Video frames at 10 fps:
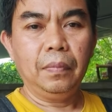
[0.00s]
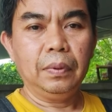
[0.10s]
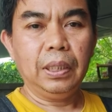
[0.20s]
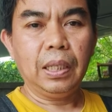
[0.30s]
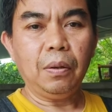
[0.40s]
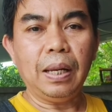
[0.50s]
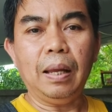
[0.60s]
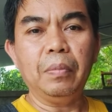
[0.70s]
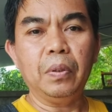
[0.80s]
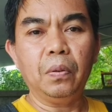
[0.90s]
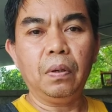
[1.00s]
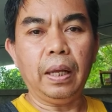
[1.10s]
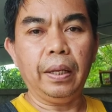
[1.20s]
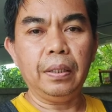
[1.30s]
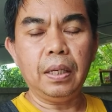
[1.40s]
เส้นข้าวหลามอยู่ ตรง ไหน
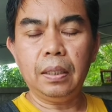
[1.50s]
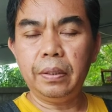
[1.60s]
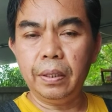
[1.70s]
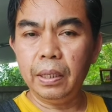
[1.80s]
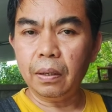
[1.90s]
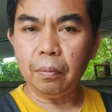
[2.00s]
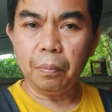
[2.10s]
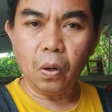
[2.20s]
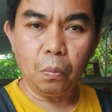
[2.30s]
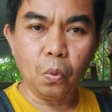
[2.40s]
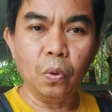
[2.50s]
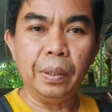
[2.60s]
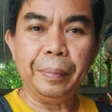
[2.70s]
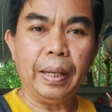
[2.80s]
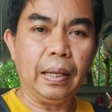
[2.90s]
ใช่เส้นเดียวกับมอบู ห
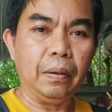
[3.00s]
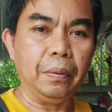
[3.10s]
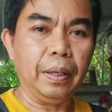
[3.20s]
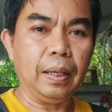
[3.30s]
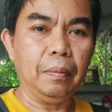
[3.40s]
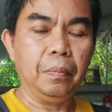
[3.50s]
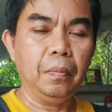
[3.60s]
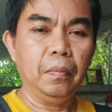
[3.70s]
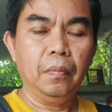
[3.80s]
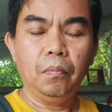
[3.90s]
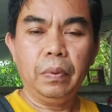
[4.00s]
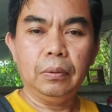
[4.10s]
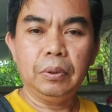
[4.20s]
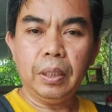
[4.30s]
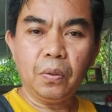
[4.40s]
รือเปล่านะครับ เป็น
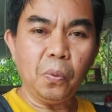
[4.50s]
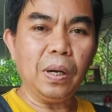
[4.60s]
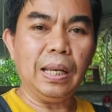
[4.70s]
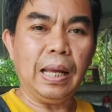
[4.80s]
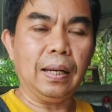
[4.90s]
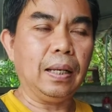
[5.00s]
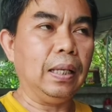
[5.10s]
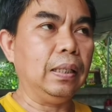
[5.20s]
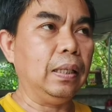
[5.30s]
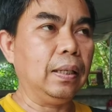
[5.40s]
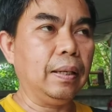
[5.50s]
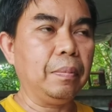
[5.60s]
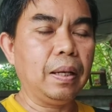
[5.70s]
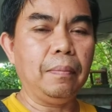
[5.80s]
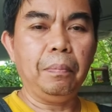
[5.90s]
เส้นคู่ขนานกันนะครับ
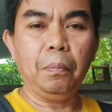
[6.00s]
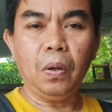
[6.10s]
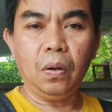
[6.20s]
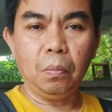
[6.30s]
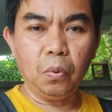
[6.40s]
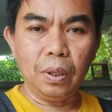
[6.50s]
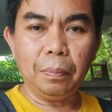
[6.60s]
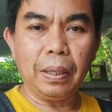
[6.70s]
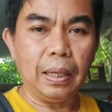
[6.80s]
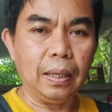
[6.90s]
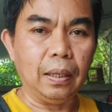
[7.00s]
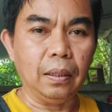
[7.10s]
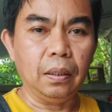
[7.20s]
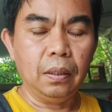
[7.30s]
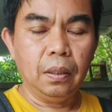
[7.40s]
กับมอบูรพา
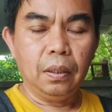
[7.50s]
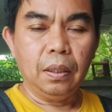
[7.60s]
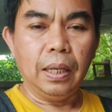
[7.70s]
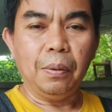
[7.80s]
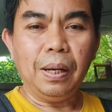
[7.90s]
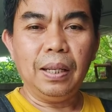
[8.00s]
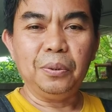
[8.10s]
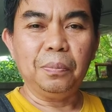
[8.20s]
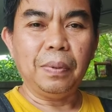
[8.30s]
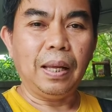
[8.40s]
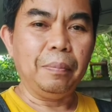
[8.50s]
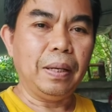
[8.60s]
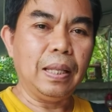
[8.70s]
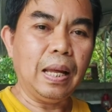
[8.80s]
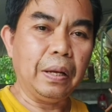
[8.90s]
แต่ว่าจุดหมายปลา
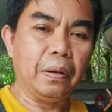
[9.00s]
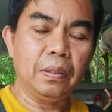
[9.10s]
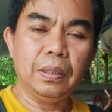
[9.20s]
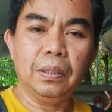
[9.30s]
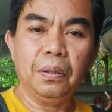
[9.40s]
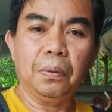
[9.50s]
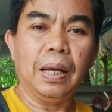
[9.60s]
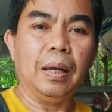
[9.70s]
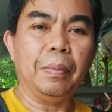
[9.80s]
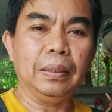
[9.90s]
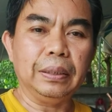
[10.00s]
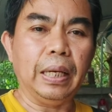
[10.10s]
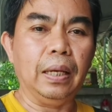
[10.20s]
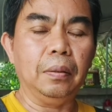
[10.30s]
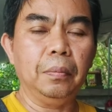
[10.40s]
ยทางก็คือลงหาดบางแส
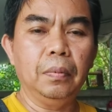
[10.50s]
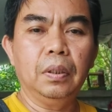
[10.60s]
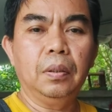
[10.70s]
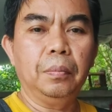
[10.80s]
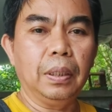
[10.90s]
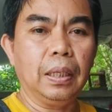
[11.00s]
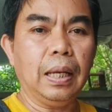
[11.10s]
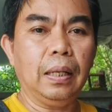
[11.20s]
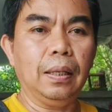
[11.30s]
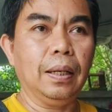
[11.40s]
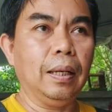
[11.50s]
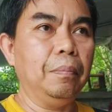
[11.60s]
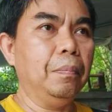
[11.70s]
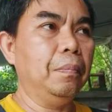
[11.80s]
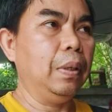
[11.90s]
นเหมือนกันนะครับ
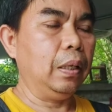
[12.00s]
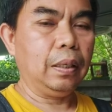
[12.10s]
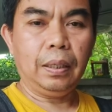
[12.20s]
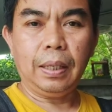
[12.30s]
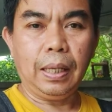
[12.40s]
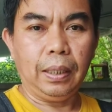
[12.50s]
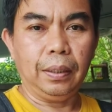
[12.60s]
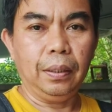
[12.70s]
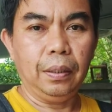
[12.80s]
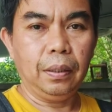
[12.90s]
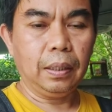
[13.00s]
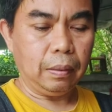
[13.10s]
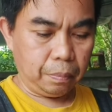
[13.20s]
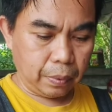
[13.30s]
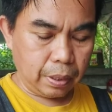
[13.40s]
มาง่าย ๆนะครั
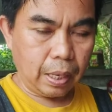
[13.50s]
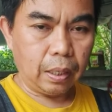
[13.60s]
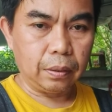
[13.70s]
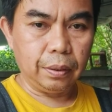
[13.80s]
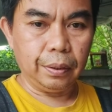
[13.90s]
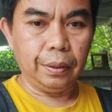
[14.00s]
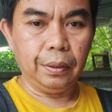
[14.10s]
บ ไม่ยากเลย